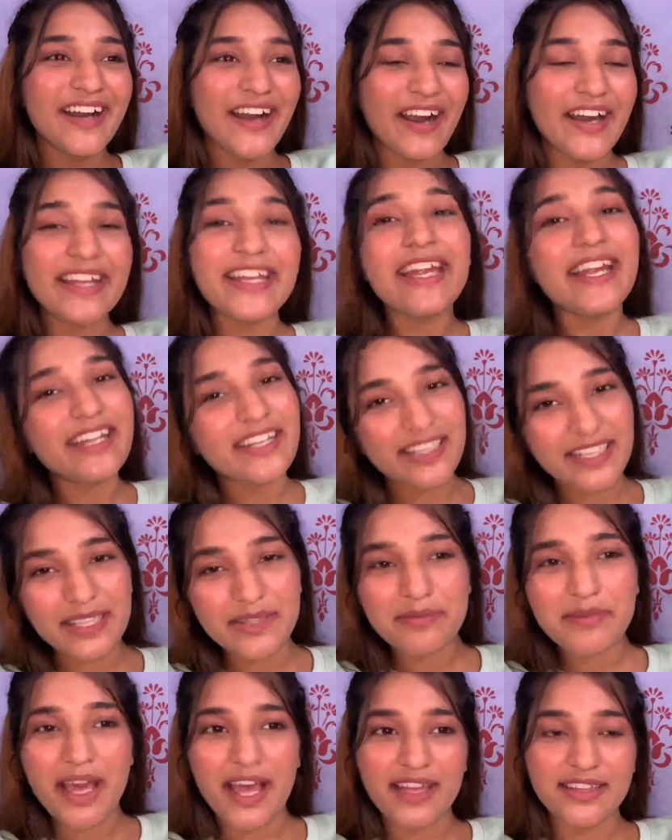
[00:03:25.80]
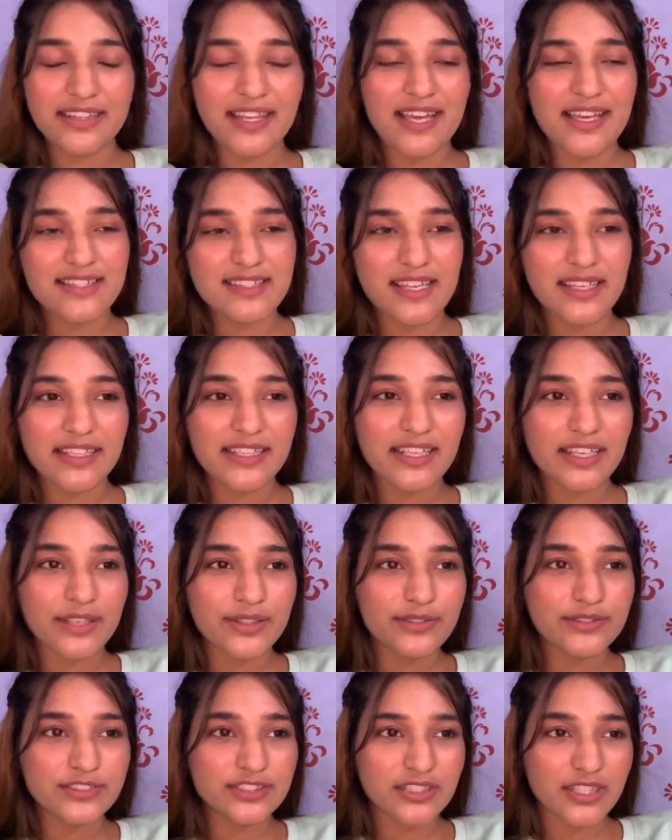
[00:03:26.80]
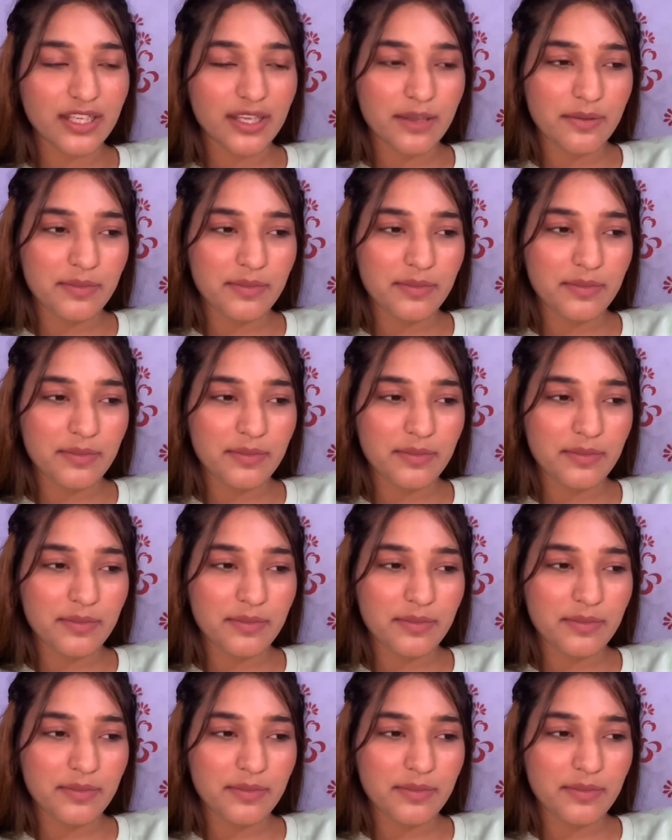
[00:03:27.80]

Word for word: और हेटरेट भी आता है ऐसा नहीं है कुछ